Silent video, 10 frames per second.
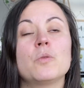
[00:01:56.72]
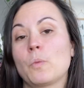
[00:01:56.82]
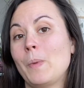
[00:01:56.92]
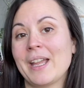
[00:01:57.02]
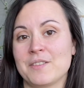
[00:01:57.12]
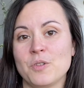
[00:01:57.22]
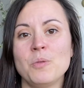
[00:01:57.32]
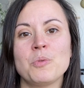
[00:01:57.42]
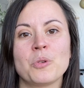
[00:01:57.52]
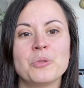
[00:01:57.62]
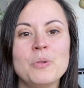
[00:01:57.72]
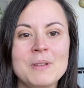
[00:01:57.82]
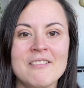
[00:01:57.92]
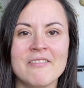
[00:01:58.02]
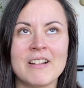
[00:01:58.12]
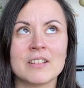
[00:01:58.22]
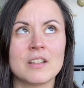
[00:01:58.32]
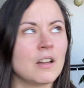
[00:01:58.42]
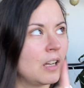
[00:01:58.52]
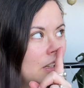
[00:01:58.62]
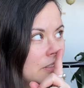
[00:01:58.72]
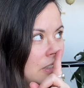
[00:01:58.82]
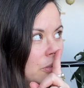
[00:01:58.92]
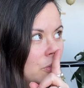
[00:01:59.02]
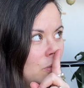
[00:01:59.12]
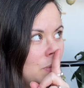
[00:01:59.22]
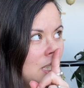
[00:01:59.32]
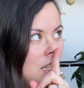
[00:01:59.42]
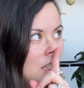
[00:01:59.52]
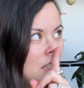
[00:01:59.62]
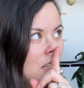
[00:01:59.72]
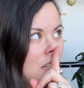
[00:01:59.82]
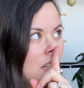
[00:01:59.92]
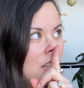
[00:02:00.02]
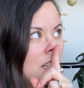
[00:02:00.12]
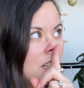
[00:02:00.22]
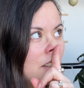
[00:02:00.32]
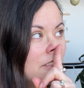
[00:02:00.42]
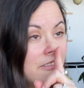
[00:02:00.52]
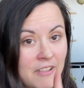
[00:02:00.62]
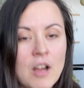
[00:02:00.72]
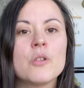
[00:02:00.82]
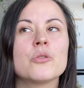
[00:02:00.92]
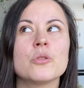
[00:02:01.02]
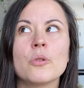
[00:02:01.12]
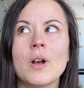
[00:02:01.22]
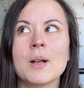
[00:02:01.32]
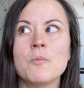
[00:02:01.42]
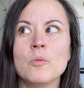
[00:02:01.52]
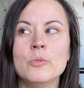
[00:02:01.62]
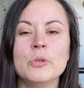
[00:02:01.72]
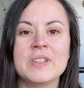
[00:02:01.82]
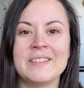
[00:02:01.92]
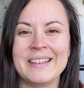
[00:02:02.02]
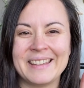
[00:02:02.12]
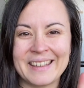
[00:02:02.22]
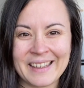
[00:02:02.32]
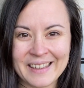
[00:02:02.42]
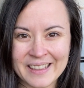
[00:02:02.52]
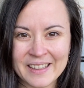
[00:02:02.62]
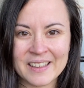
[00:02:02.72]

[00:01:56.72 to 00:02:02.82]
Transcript: par exemple, en 2020, ah, en 2020, je crois que mon mot s'était créer,